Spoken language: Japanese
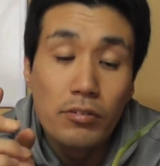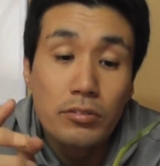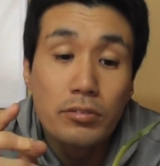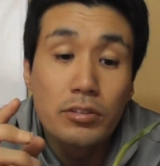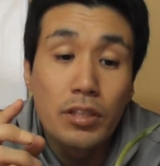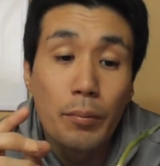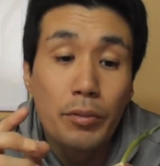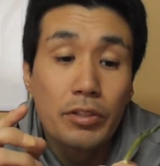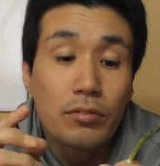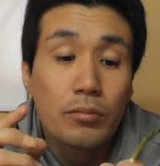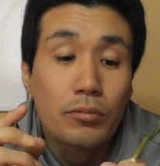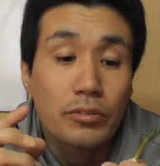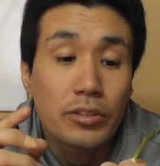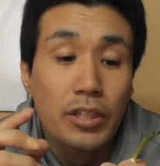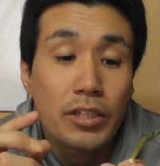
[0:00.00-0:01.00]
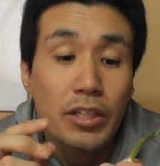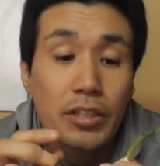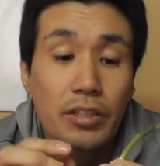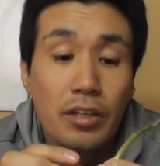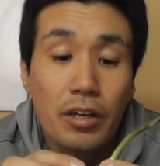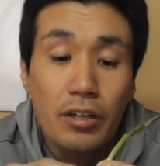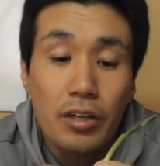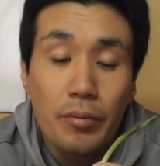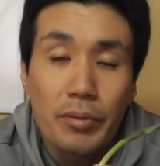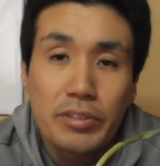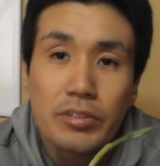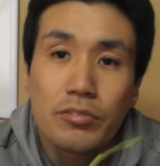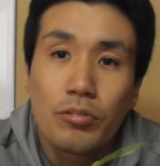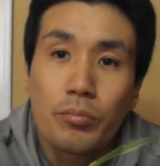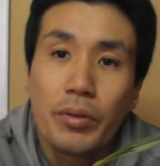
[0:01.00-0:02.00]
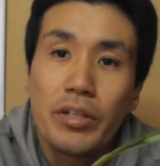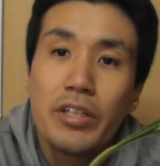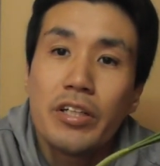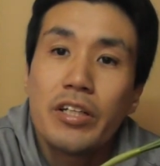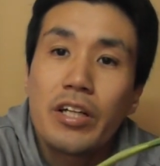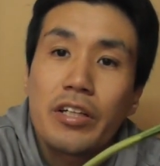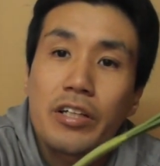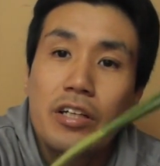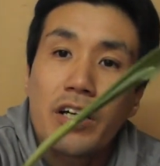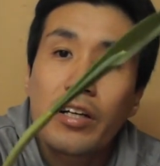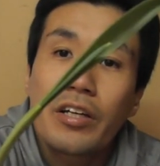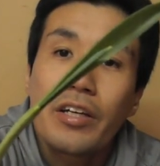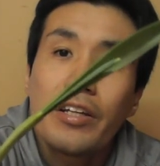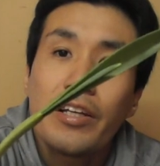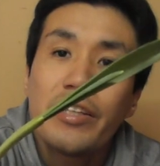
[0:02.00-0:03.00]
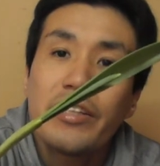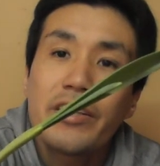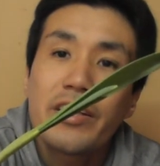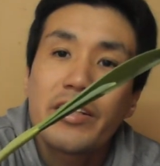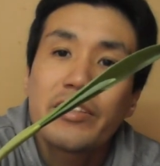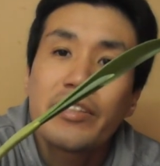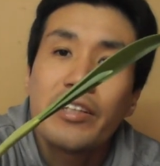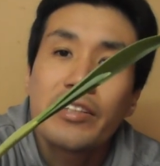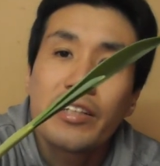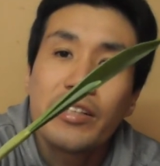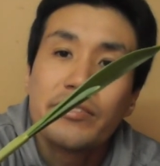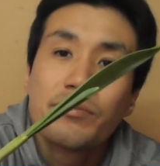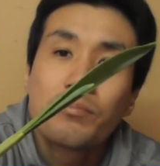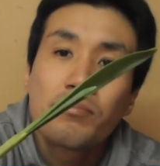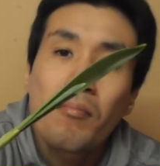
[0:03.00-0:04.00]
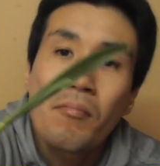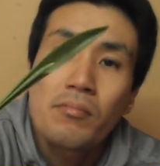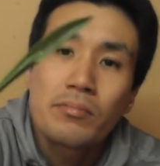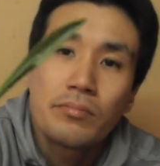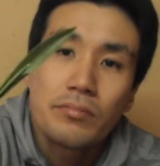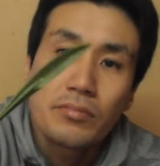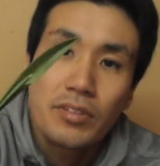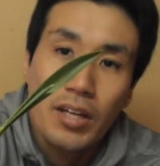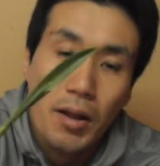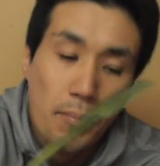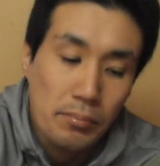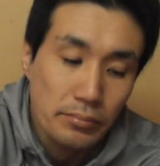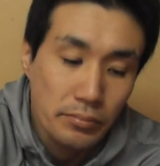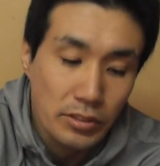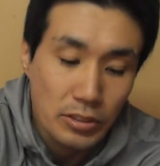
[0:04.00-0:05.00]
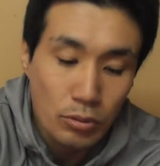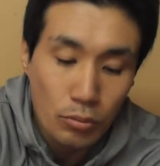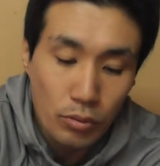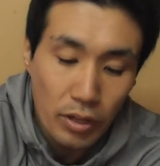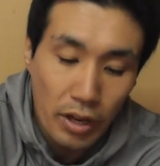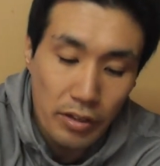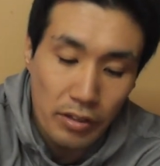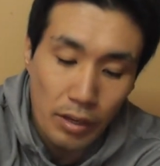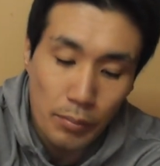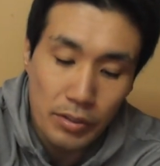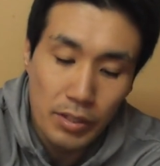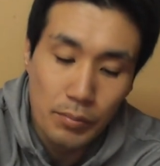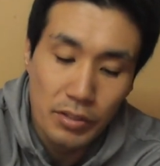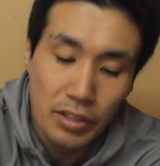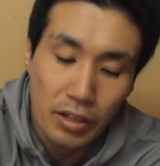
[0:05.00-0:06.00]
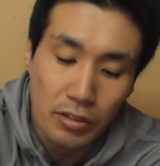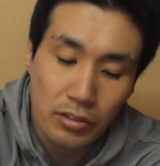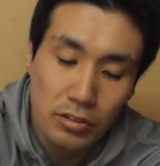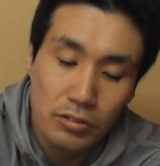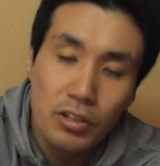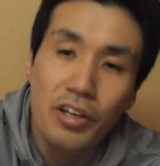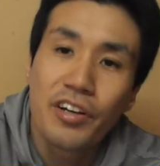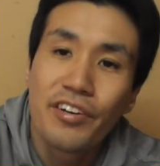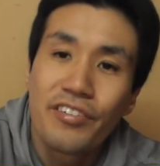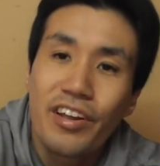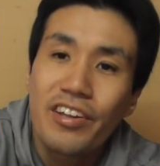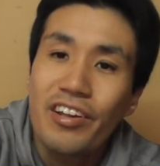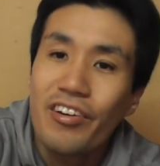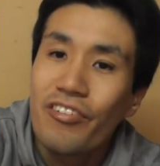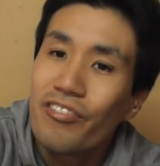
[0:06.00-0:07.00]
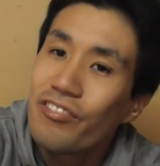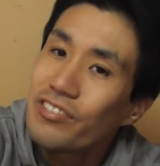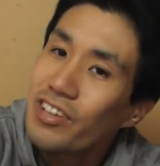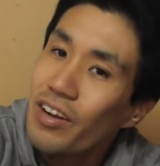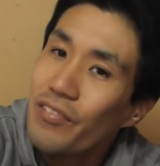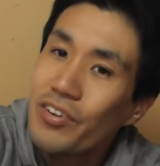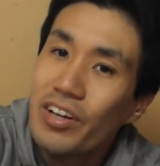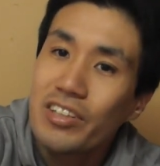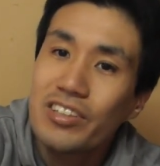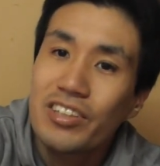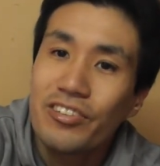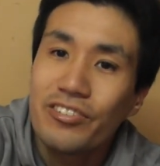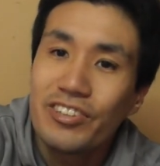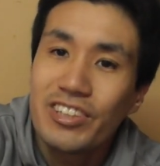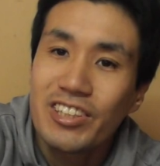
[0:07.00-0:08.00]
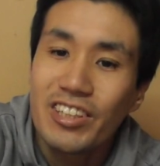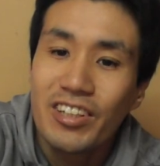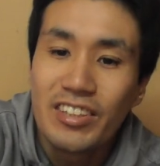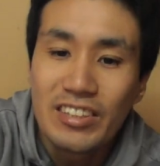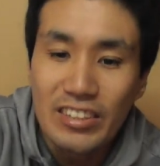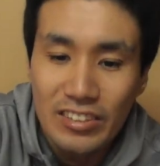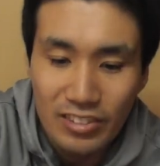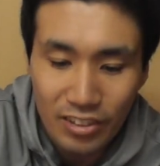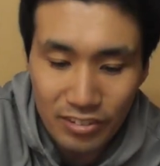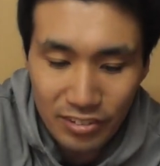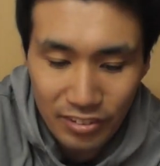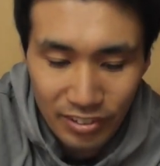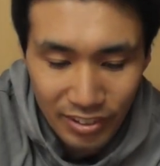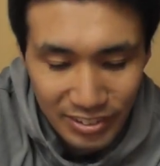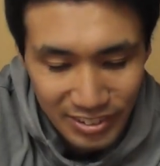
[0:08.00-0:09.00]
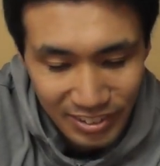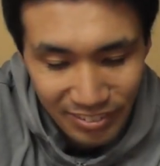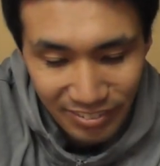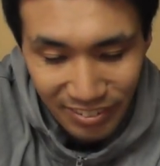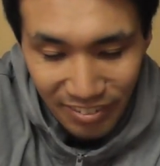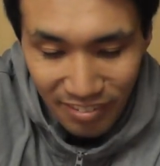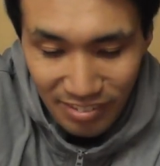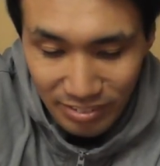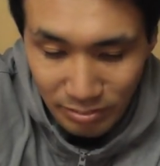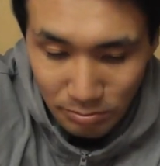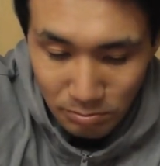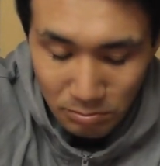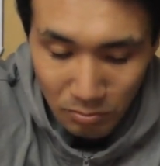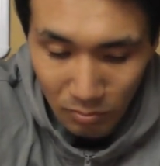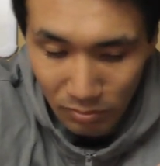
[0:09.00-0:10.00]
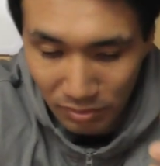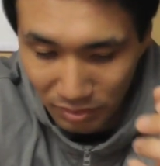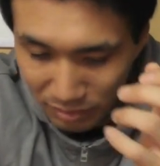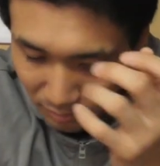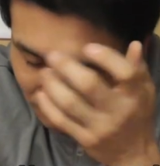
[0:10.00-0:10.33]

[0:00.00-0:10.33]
そこ食べても問題ないんだから別にこれ芽でてだって関係ないんだなってさ、ね、で今回食べてみてすごいなんだろう食べやすい美味しいなんだなんつうんだろうねうん